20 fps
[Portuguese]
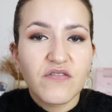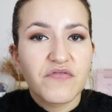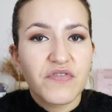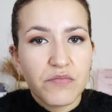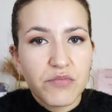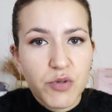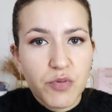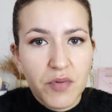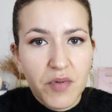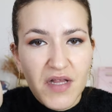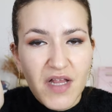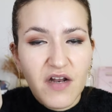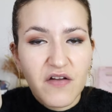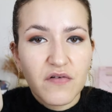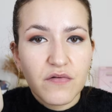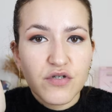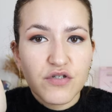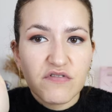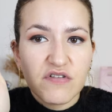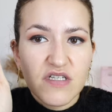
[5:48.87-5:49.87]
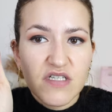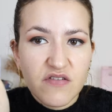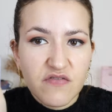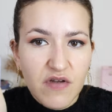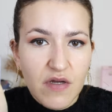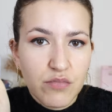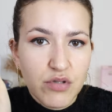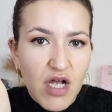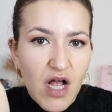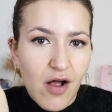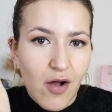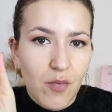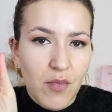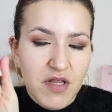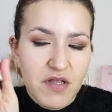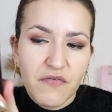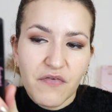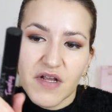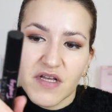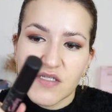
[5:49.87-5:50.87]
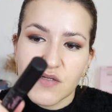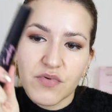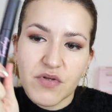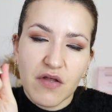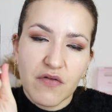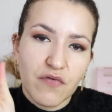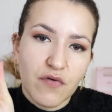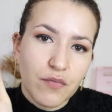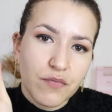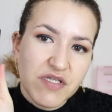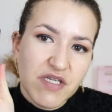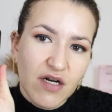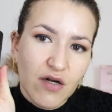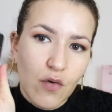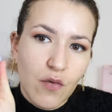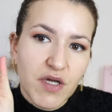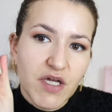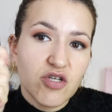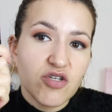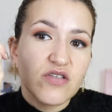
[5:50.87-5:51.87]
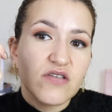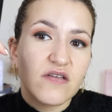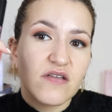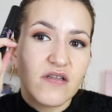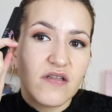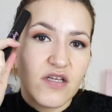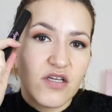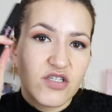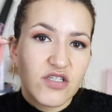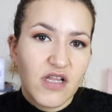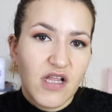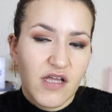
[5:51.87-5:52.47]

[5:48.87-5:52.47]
vamos experimentar e vamos ver se vemos alguma diferença. Portanto vou começar com este deste